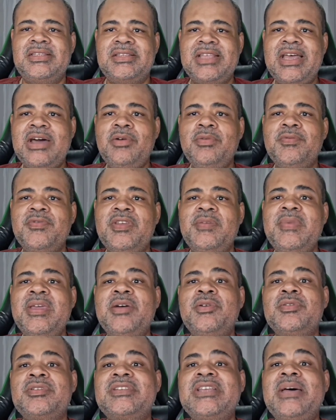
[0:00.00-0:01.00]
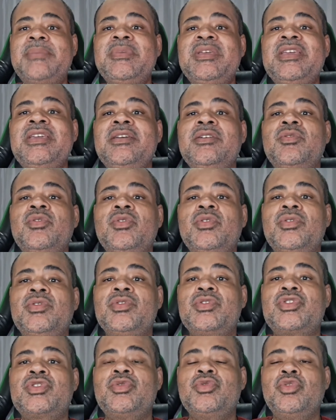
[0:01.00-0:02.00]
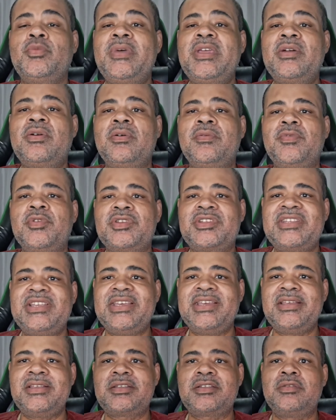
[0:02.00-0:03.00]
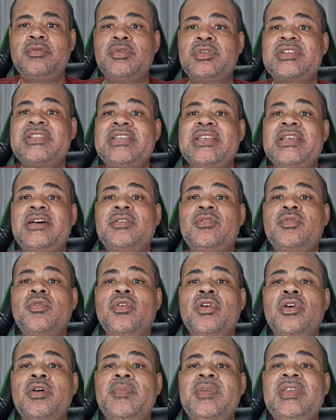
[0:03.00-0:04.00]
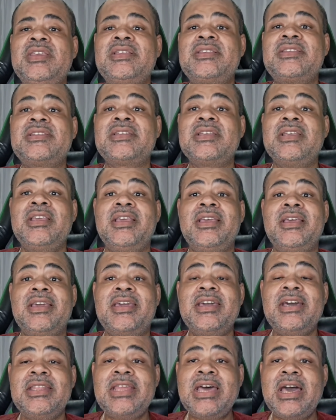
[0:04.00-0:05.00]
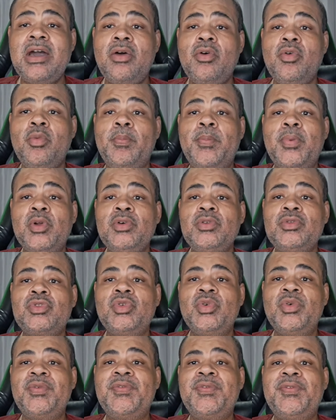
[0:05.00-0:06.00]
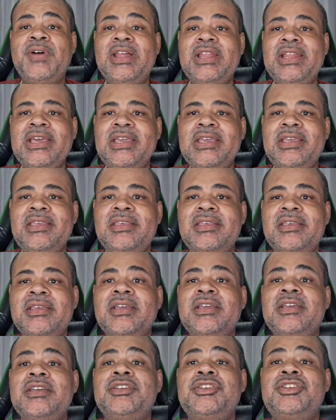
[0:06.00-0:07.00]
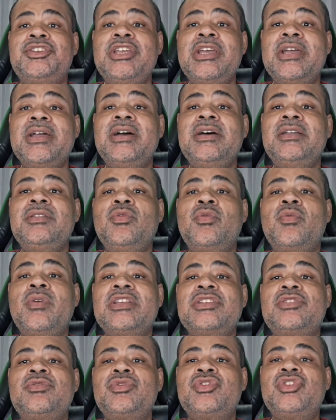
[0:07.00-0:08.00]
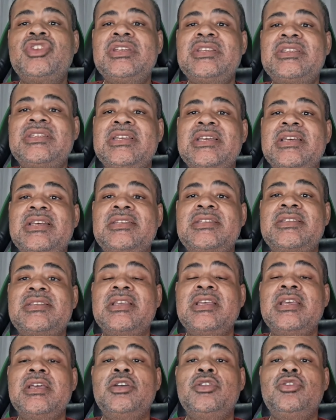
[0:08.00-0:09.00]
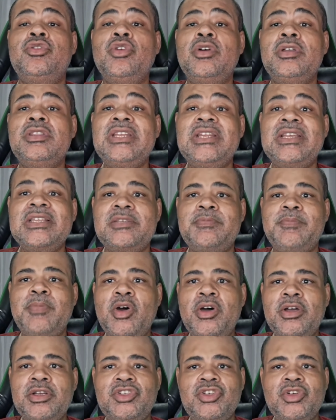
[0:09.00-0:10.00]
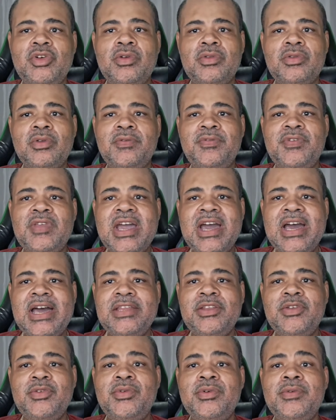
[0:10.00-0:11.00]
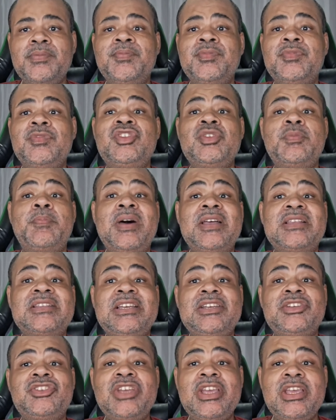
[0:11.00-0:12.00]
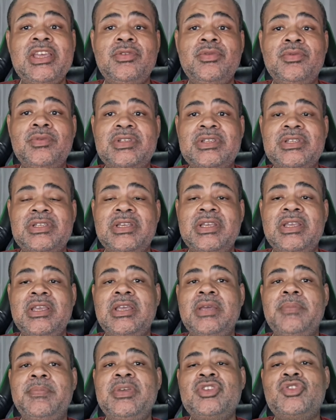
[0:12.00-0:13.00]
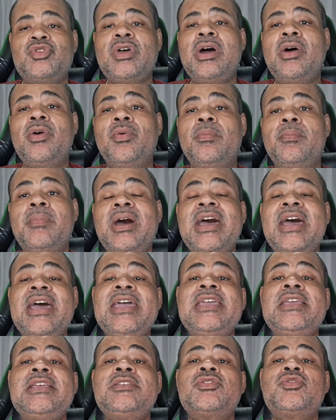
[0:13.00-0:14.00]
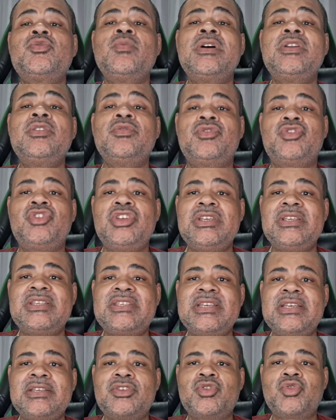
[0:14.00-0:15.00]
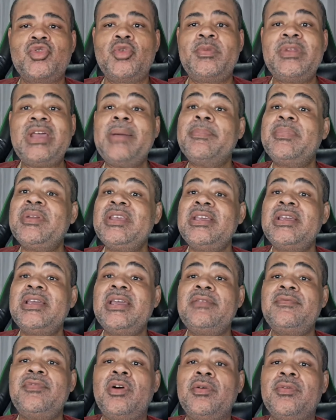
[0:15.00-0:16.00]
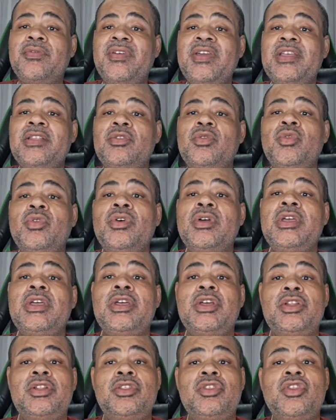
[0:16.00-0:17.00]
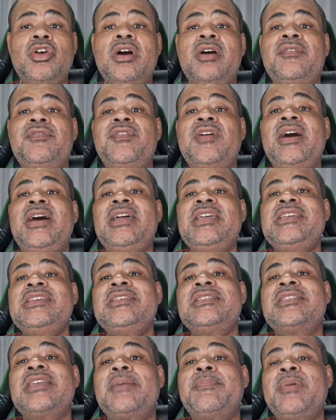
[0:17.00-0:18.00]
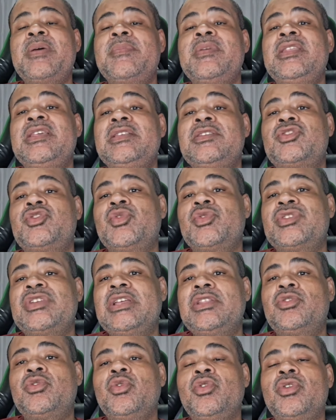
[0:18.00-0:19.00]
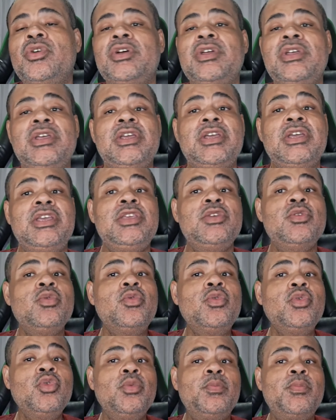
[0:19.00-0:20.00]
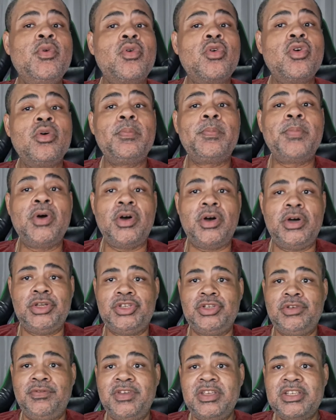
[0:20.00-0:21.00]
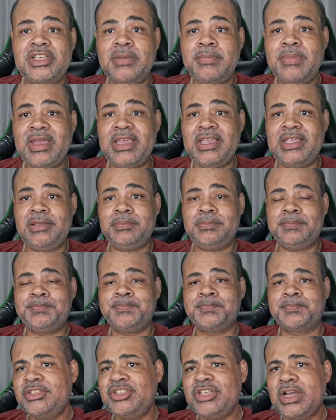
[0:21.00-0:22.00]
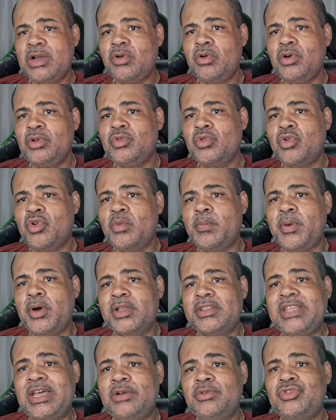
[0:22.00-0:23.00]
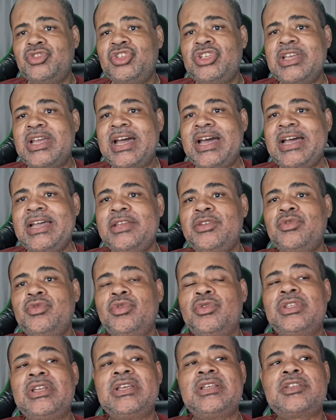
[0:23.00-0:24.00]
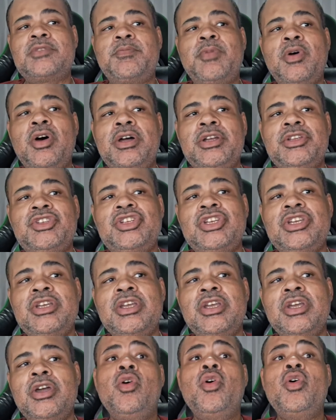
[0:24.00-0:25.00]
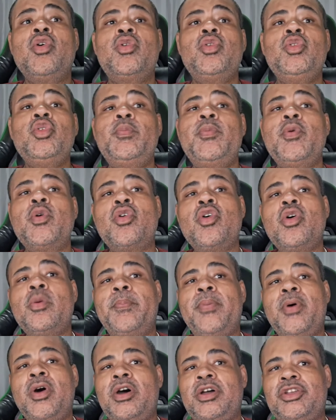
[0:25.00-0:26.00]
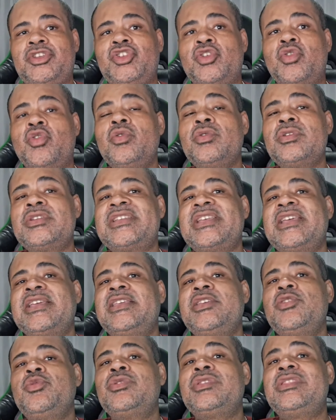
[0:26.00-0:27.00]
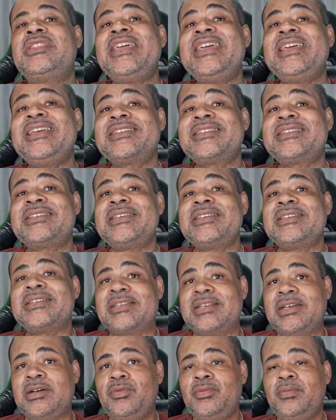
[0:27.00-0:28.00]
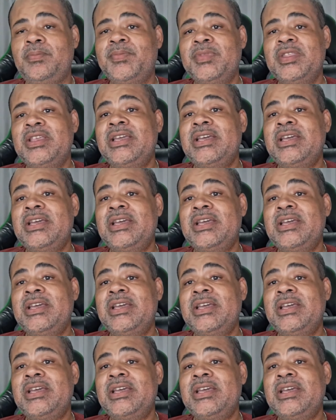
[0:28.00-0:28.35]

Salve meus amigos, tudo bem com vocês? Luciano Gomes, canal Pronto Falei, chegando com as notícias do transporte rodoviário de passageiros. Pessoal, mais uma notícia sobre a briga envolvendo Nova Itapemirim Suzantur e o grupo Comporte. Veja bem, de acordo com o portal Diário do Transporte, o Grupo Comporte conseguiu decisão